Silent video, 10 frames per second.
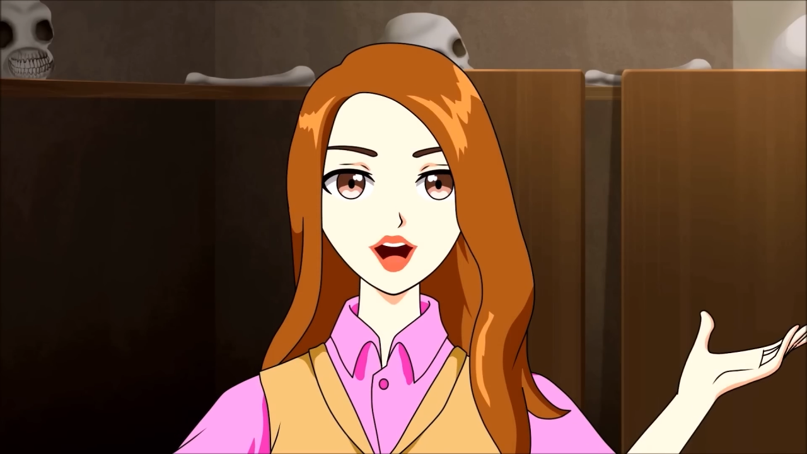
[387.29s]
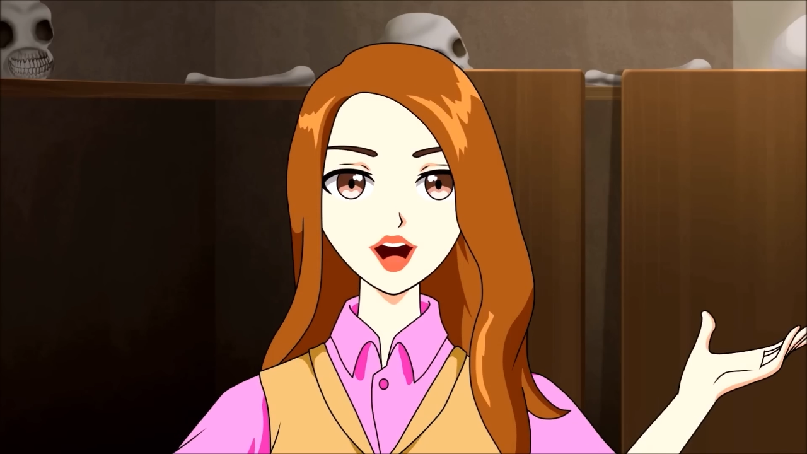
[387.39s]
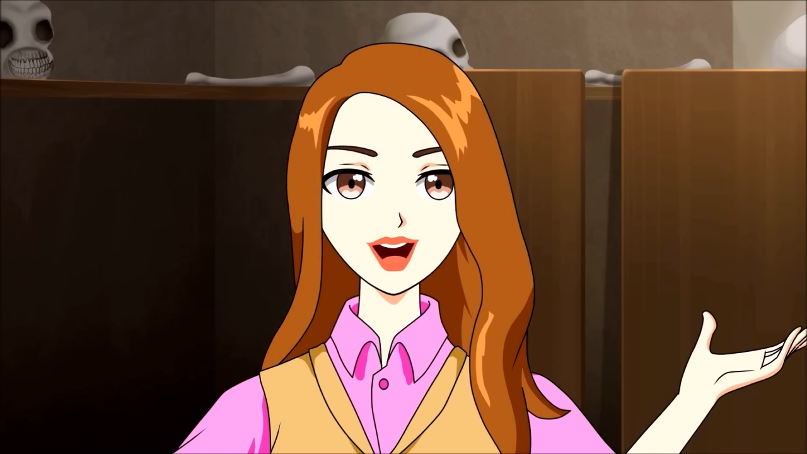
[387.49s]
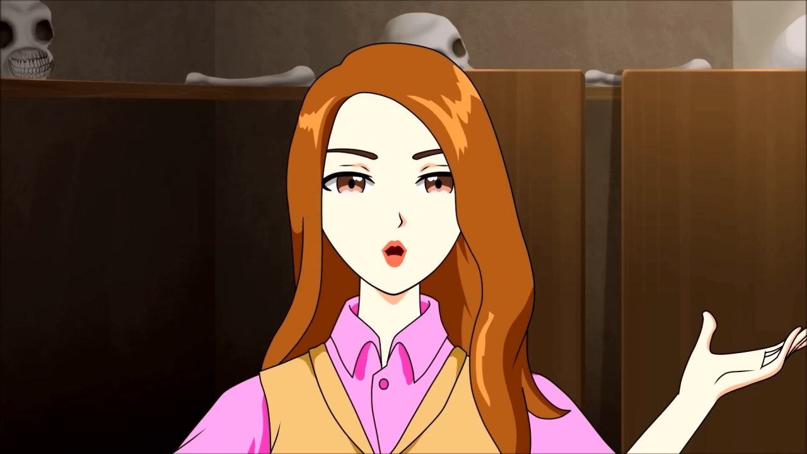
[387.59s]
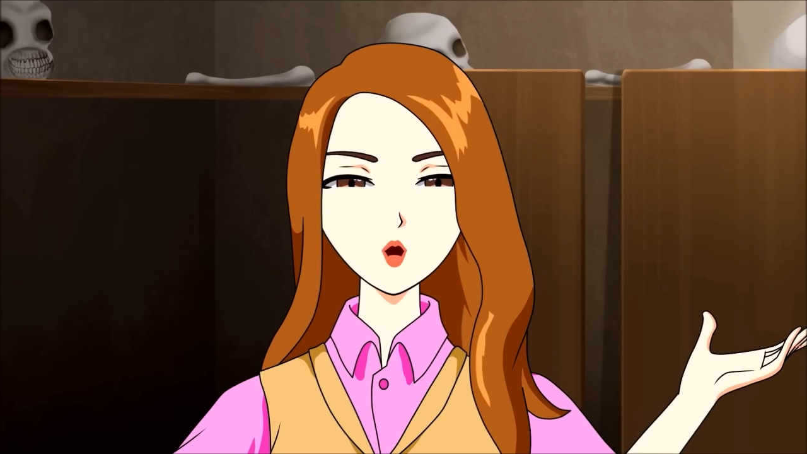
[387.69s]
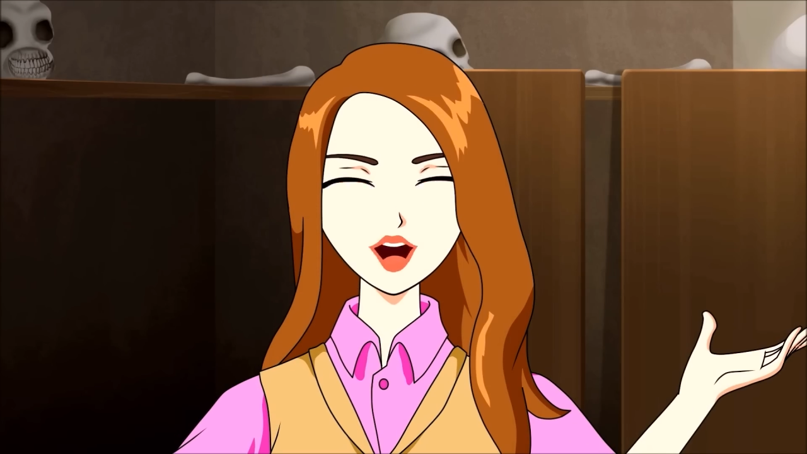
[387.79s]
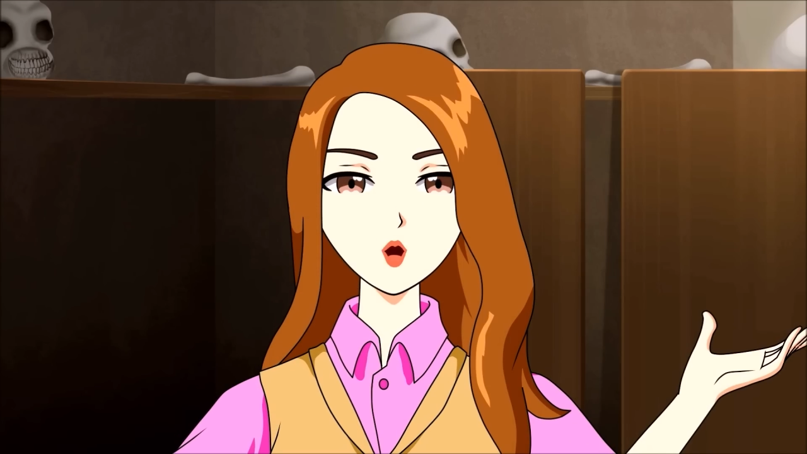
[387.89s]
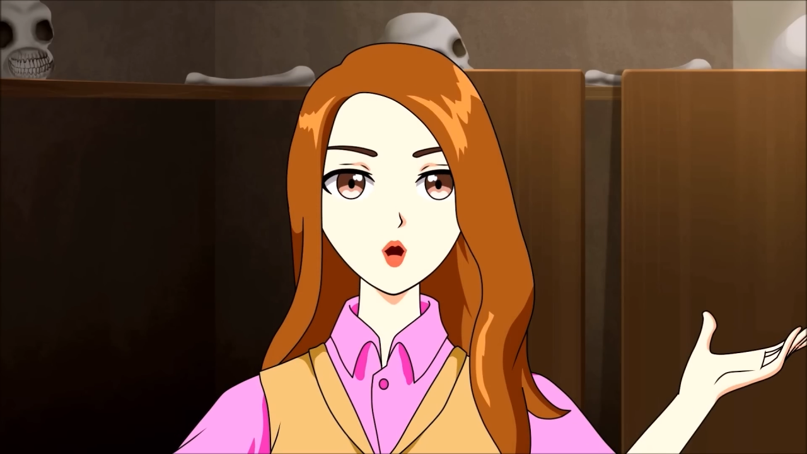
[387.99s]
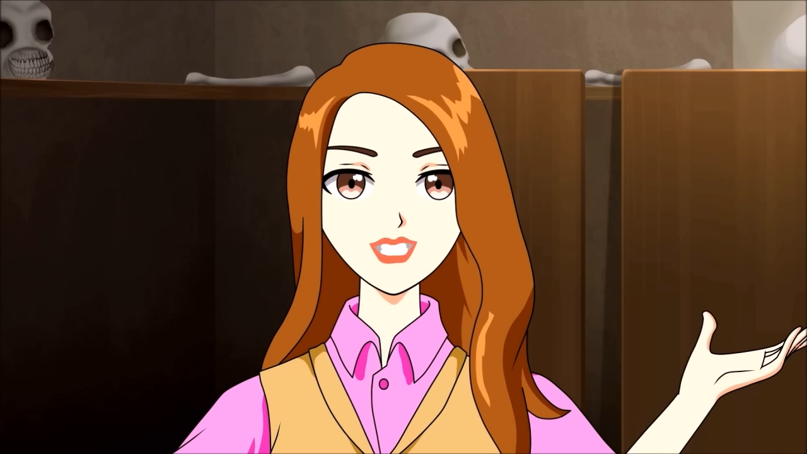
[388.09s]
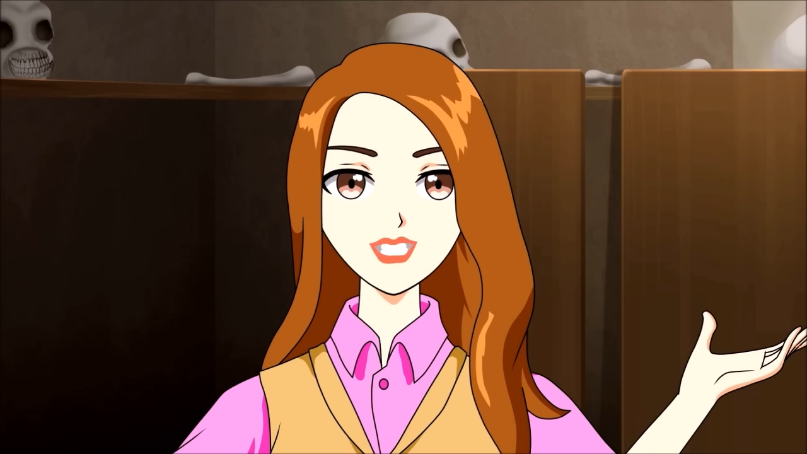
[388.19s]
Mais
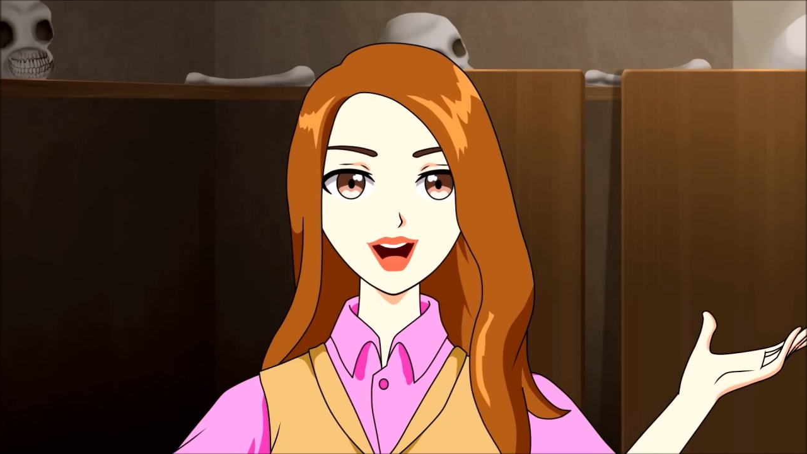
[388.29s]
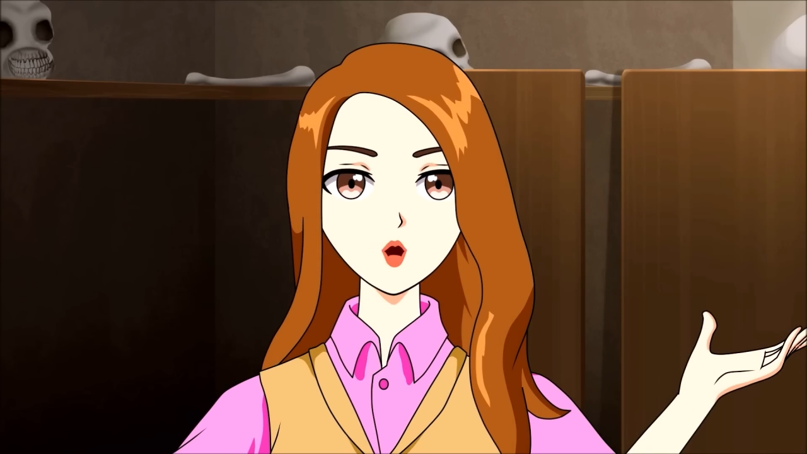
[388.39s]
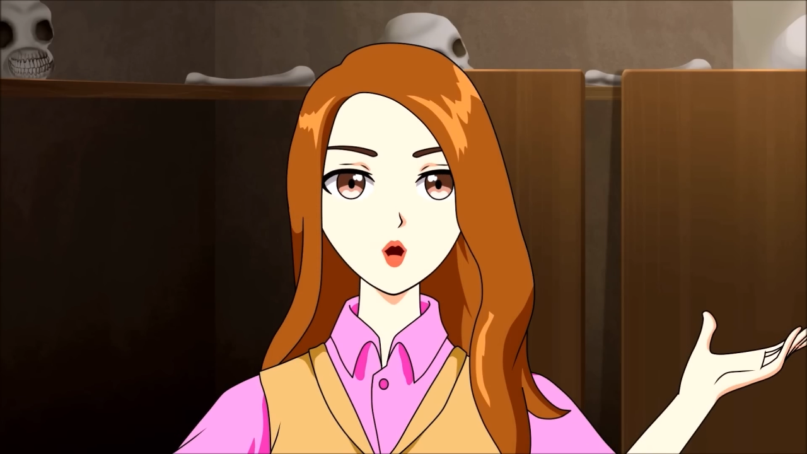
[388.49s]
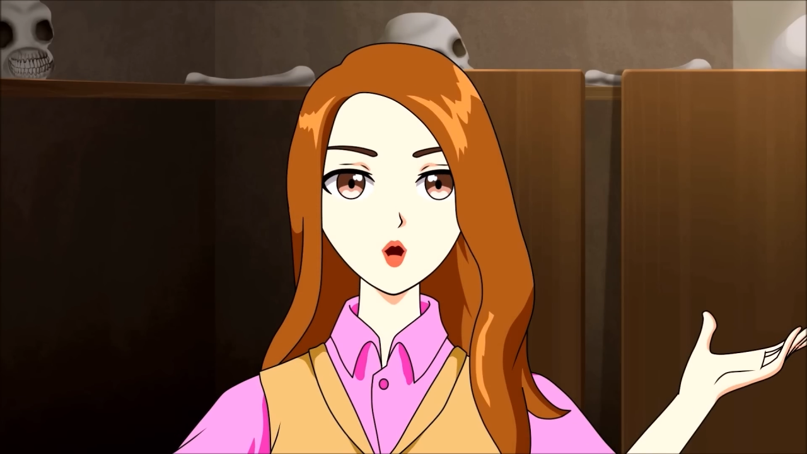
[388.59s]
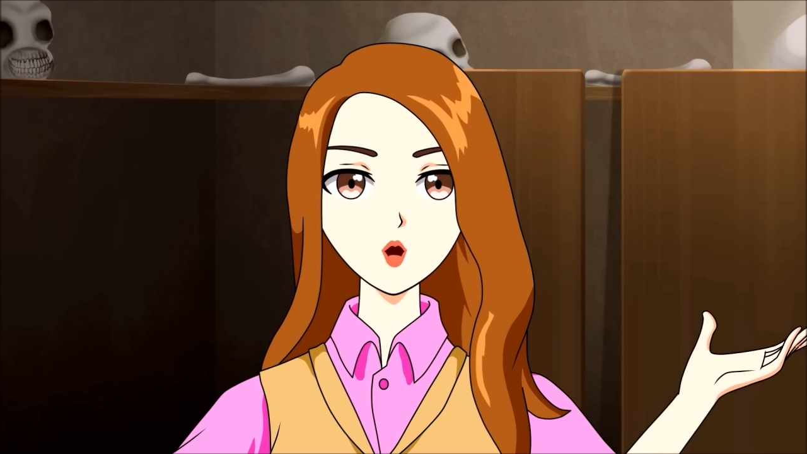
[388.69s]
vraiment, dans la